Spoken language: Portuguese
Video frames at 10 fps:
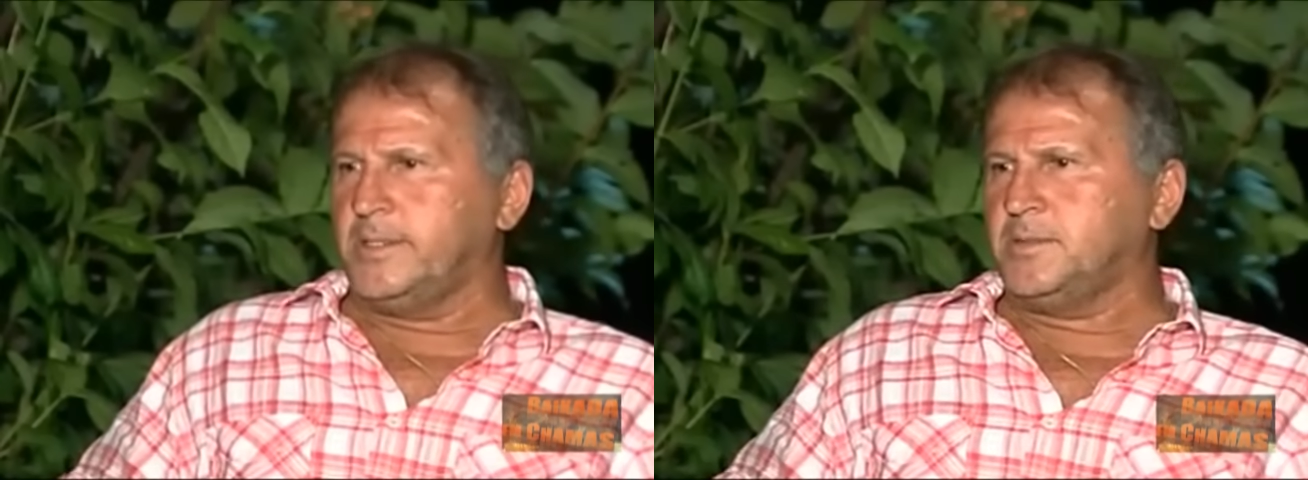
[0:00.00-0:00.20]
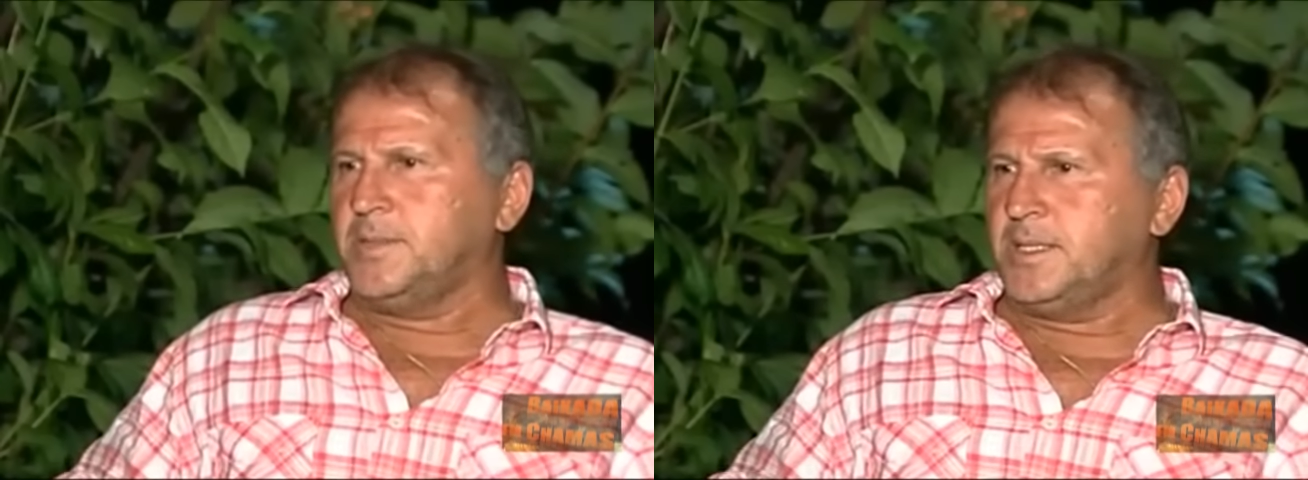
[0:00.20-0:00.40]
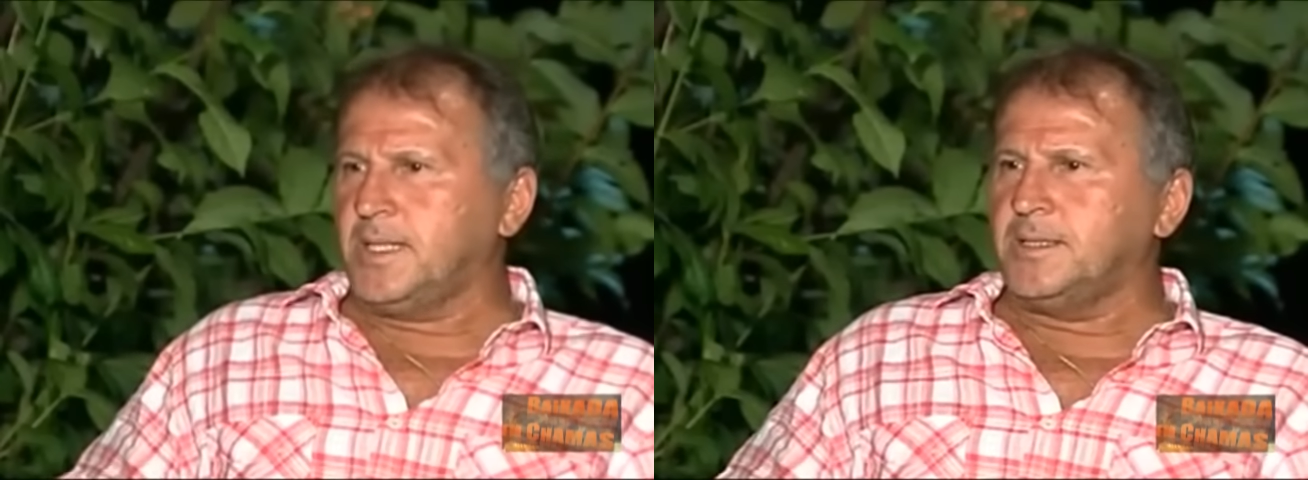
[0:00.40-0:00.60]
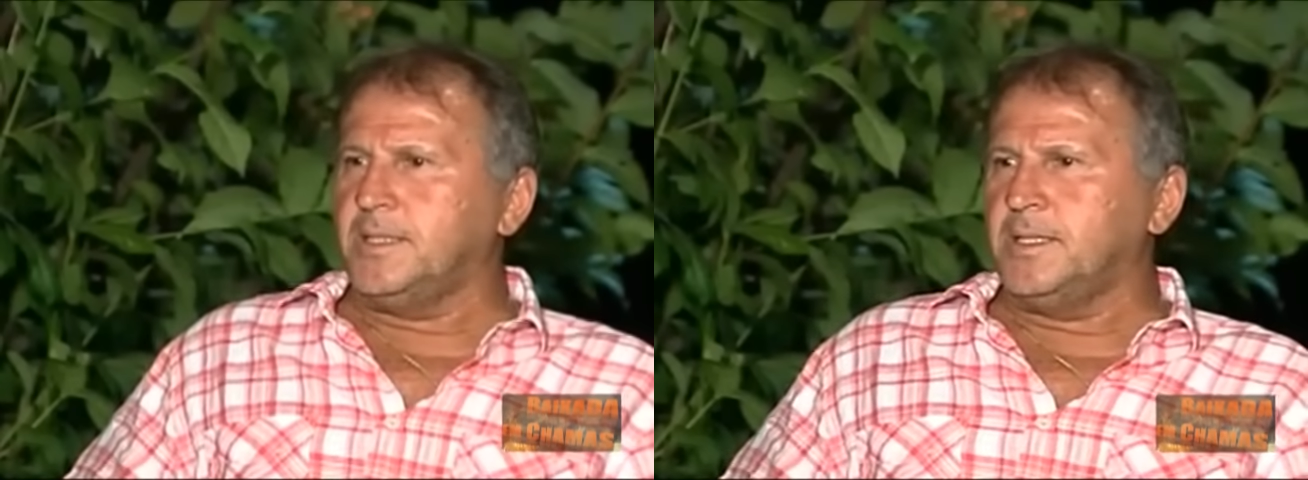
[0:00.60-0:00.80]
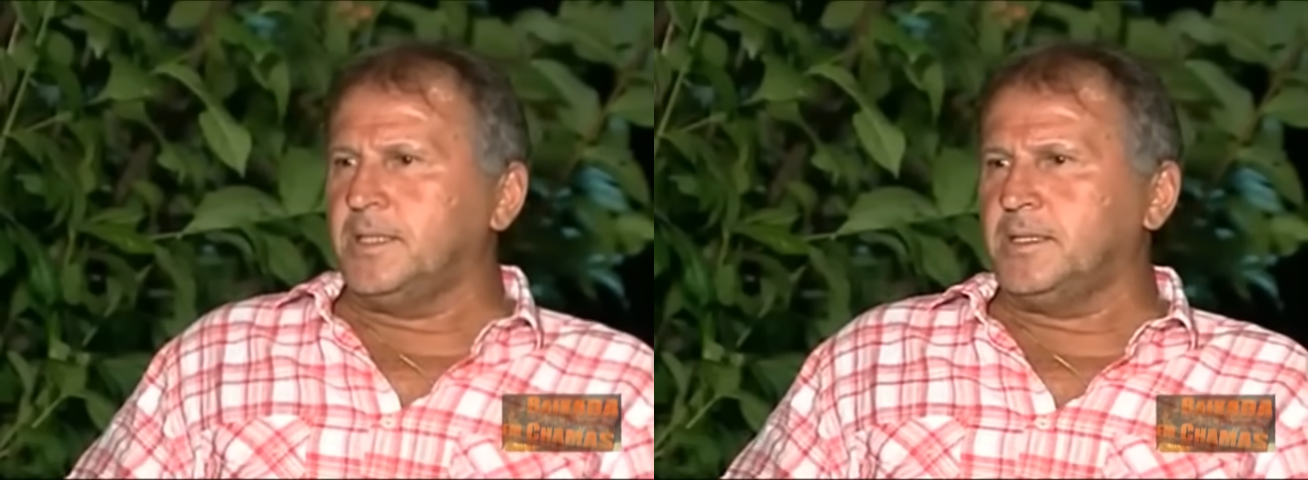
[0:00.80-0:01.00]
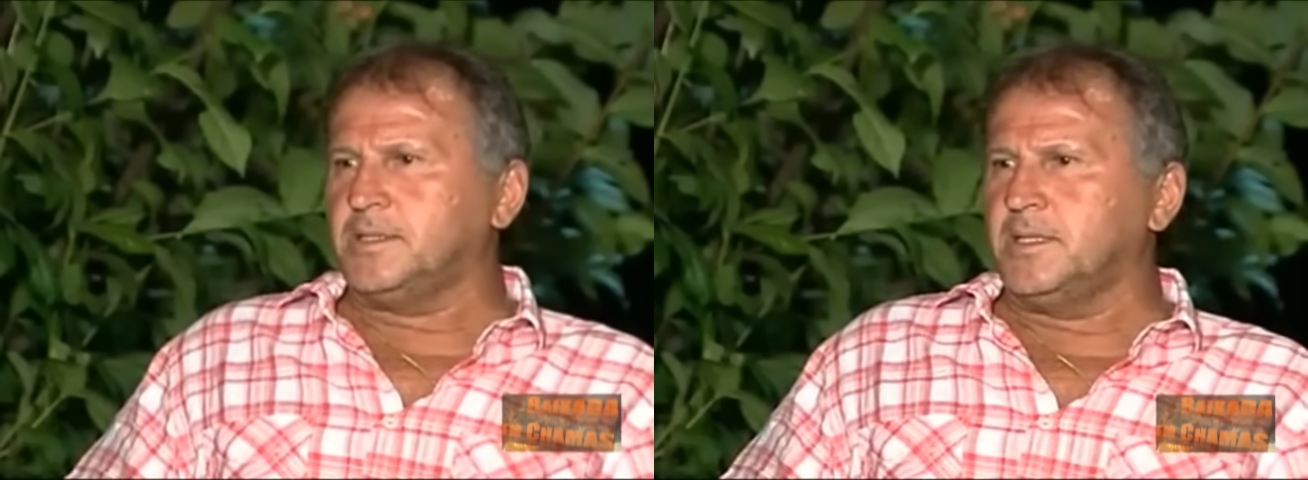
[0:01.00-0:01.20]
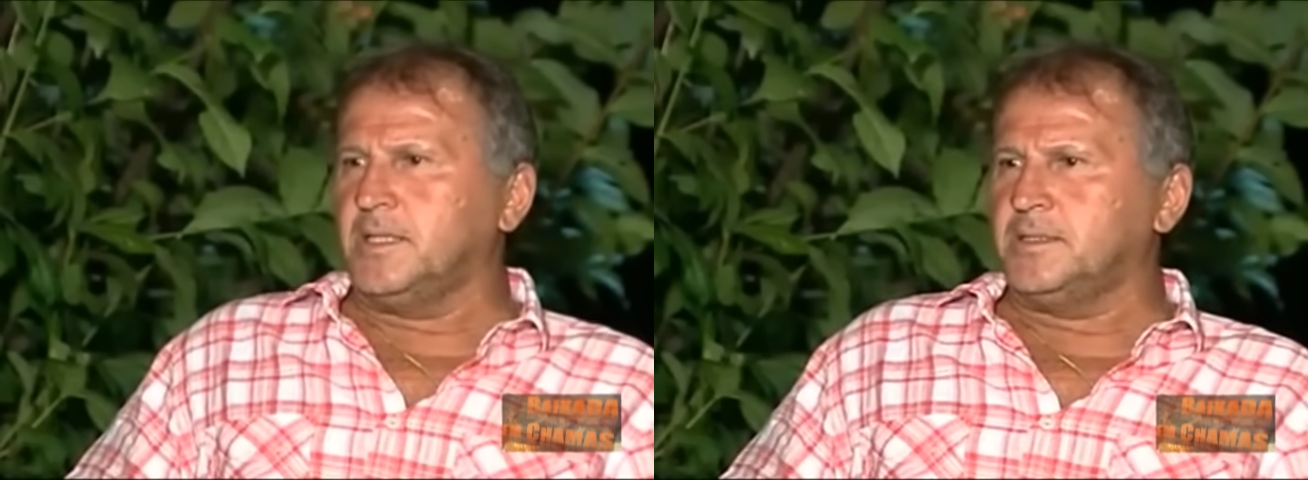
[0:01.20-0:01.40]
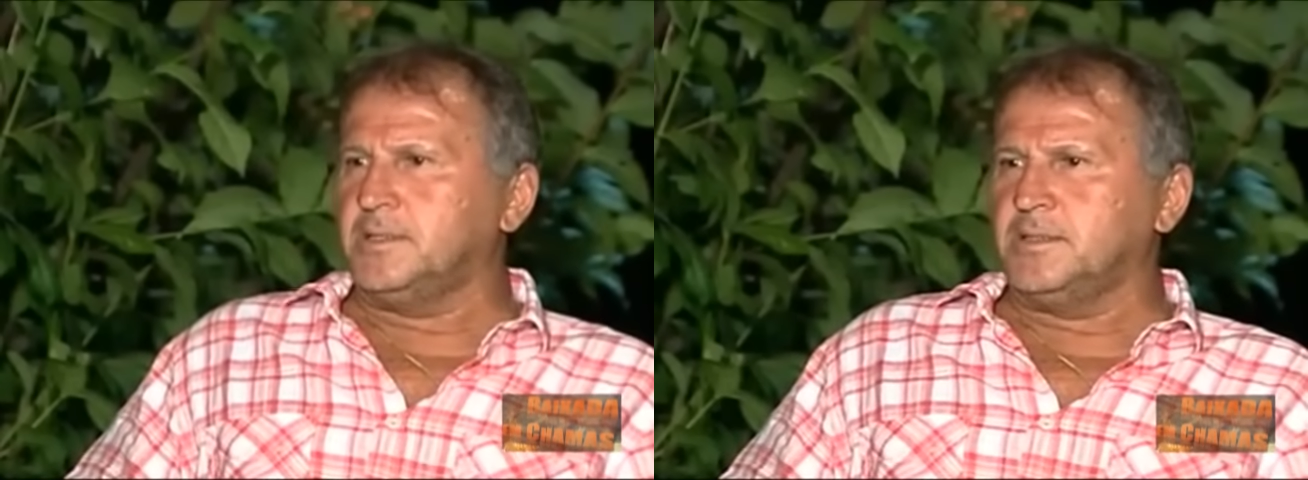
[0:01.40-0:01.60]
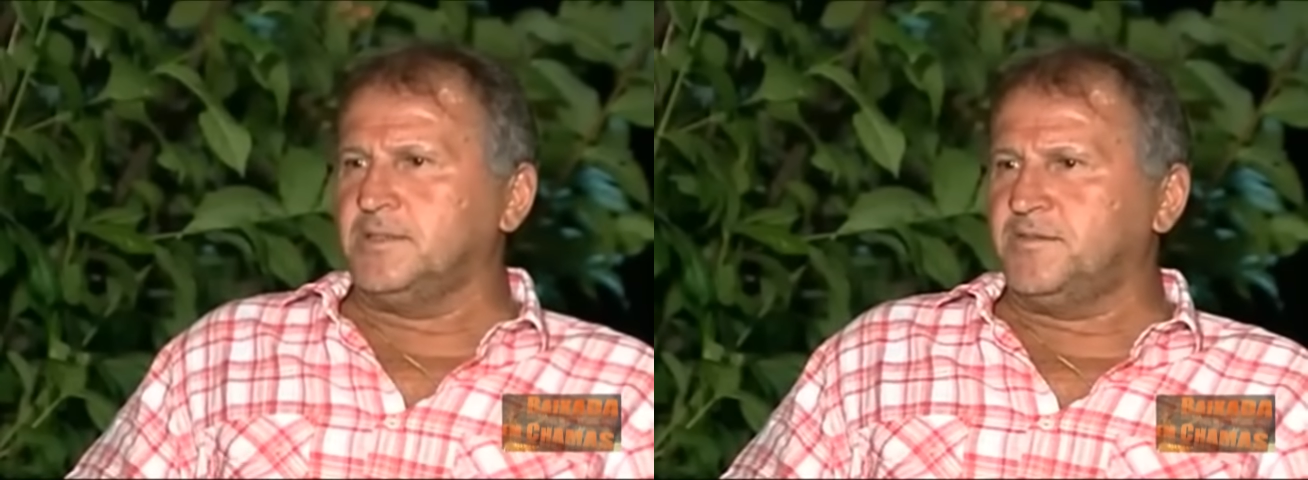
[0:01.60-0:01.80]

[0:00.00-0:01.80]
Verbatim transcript: das brincadeiras, né, de,